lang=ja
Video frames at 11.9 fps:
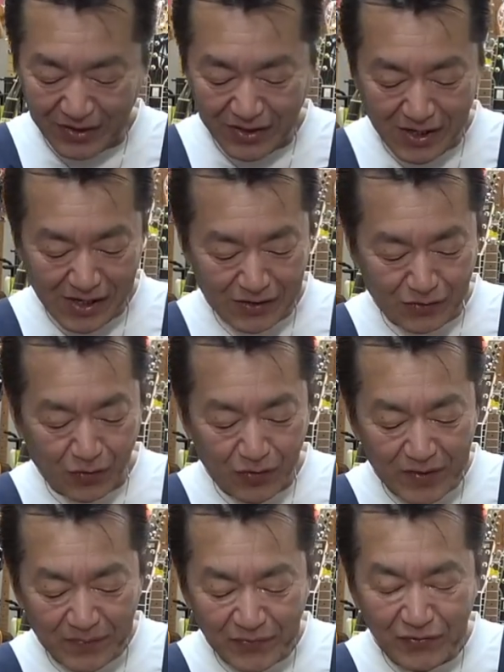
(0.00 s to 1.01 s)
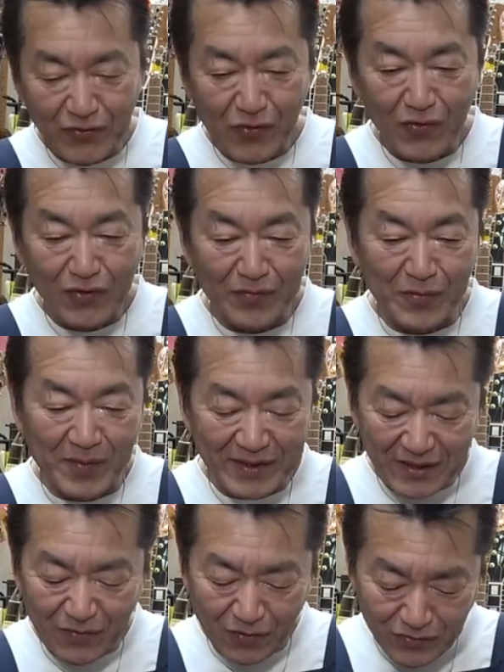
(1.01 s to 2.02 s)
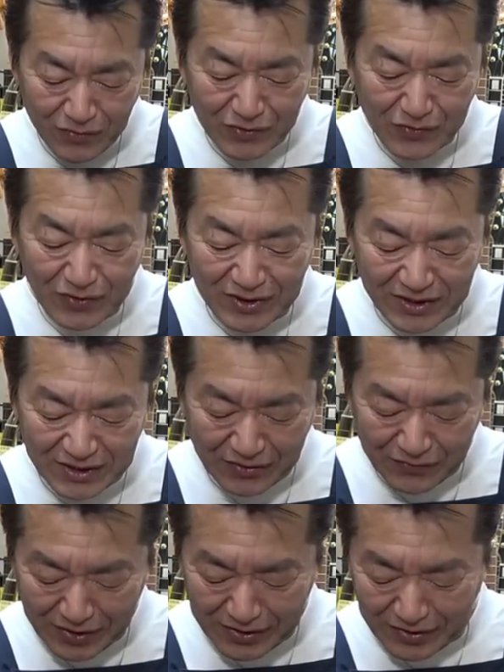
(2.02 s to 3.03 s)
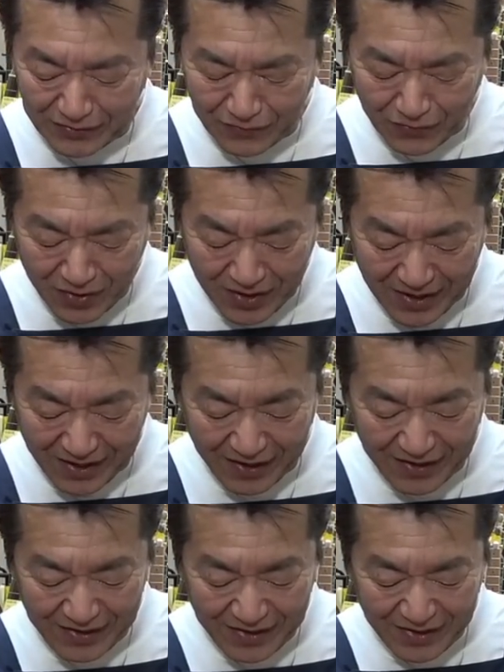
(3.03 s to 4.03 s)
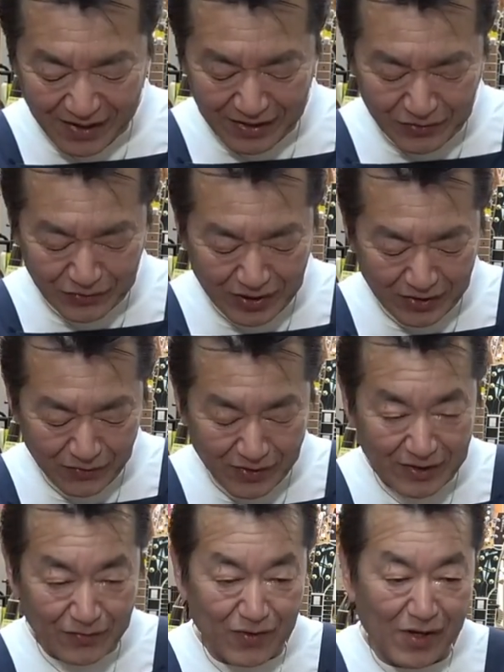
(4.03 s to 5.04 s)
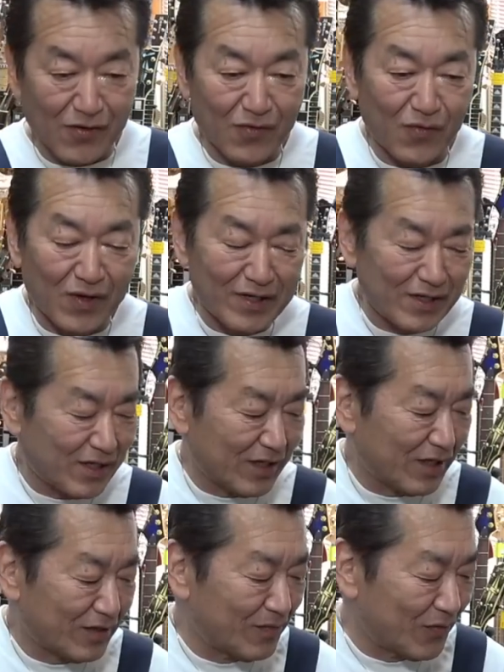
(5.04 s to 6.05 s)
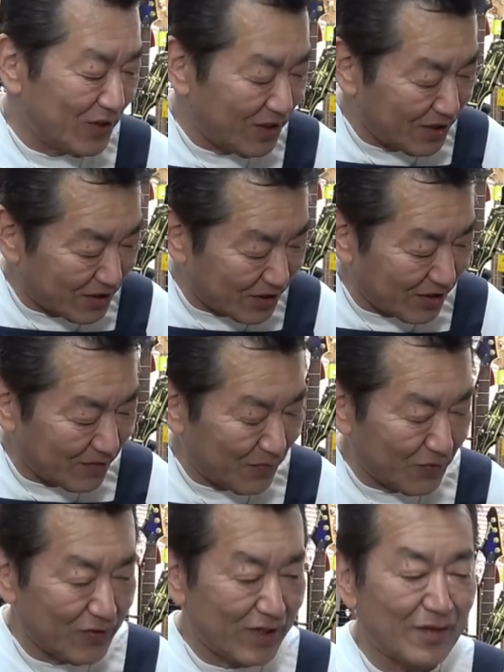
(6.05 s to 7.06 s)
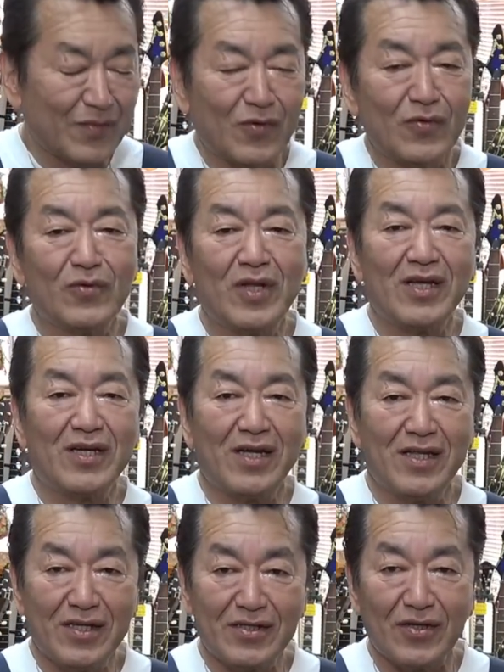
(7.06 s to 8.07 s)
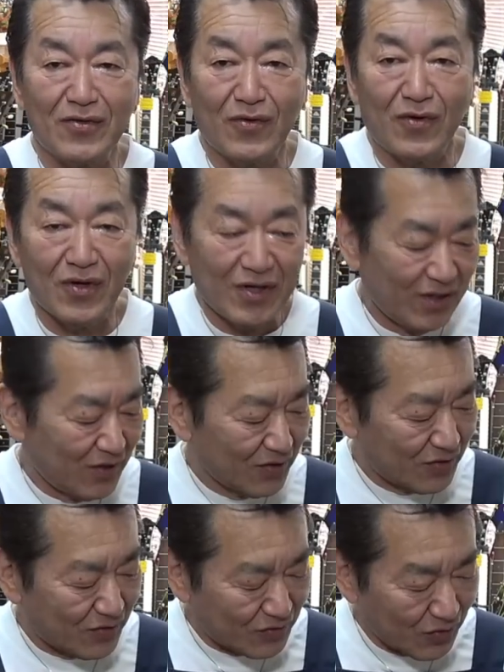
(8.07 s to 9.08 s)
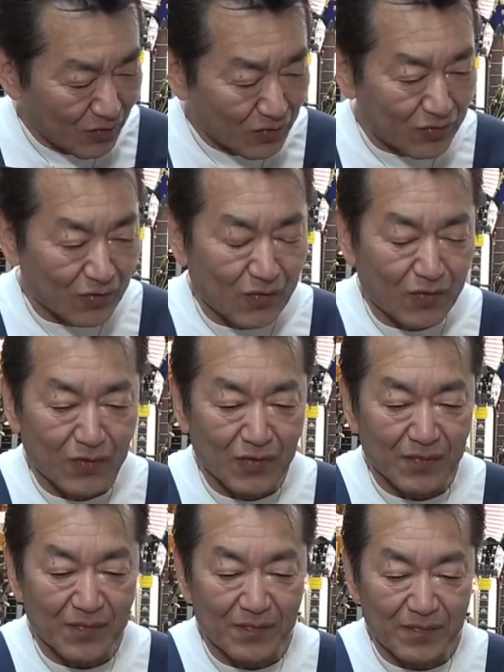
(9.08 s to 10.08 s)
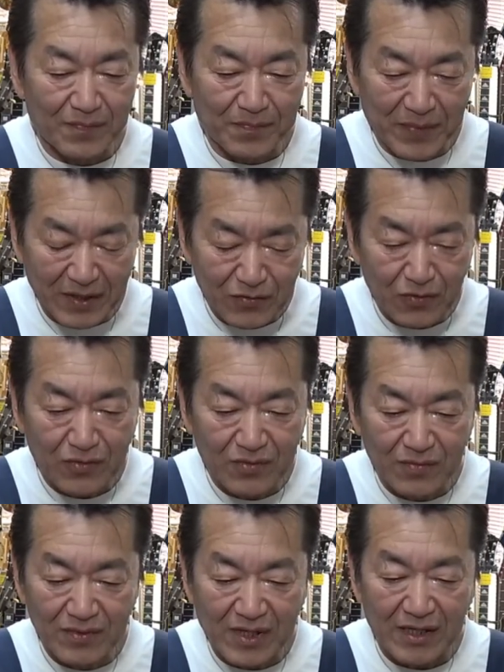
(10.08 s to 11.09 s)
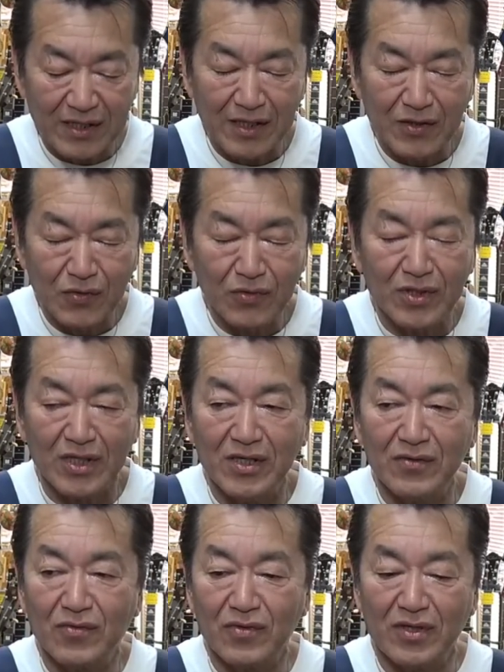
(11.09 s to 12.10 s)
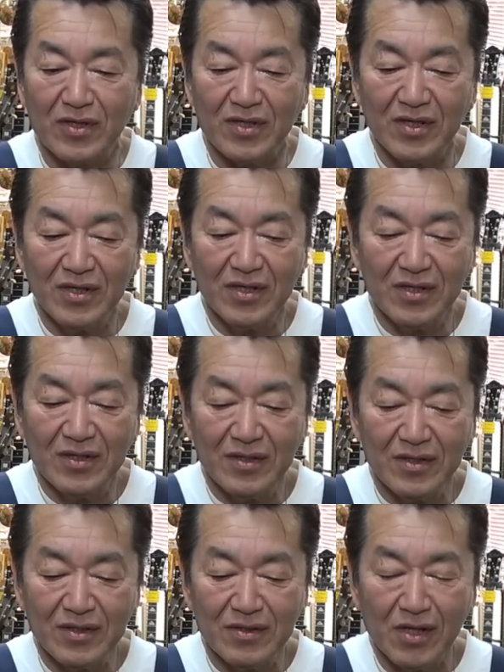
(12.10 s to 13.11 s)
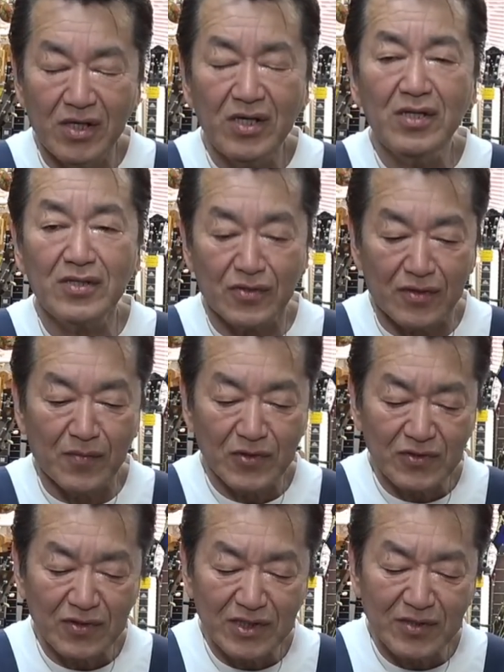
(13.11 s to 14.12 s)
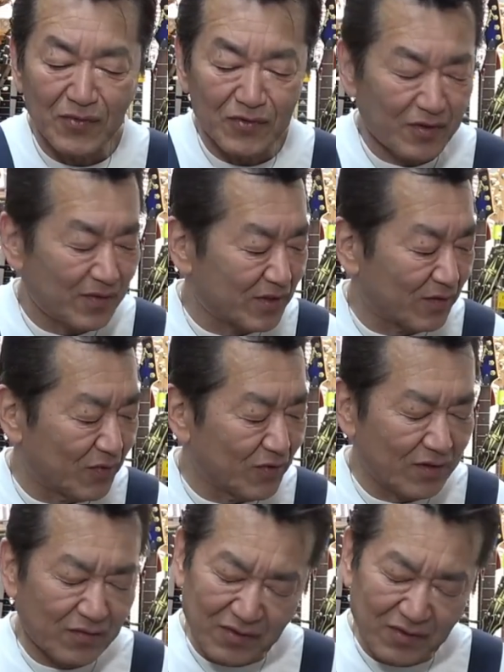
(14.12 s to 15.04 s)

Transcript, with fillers: らトリプルオイルもまたほんの少しちっちゃくなってるので、女性の方とか小柄な方にもいいし、僕なんかもこの大会ですけどちょっとこうパッと体に取っていく時、ね、いいですよね。もちろんいつも言ってますけど、僕は